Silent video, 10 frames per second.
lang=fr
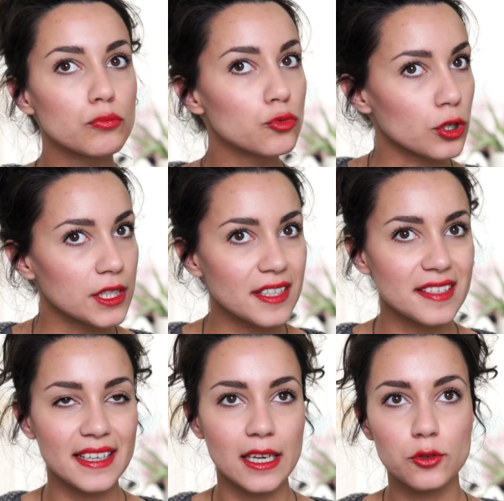j'en ai
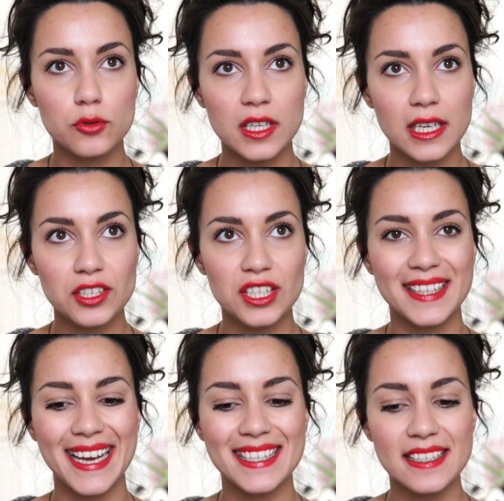testé quelques-uns,
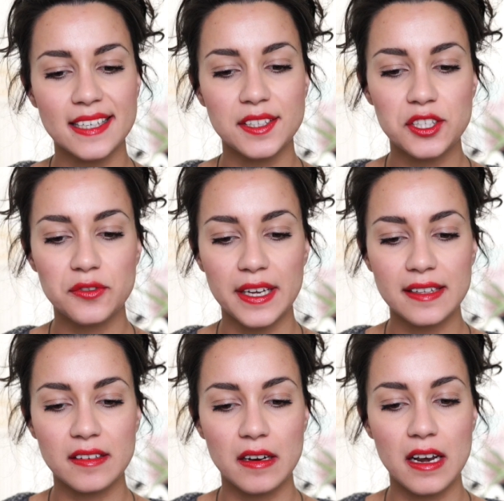j'étais assez satisfaite.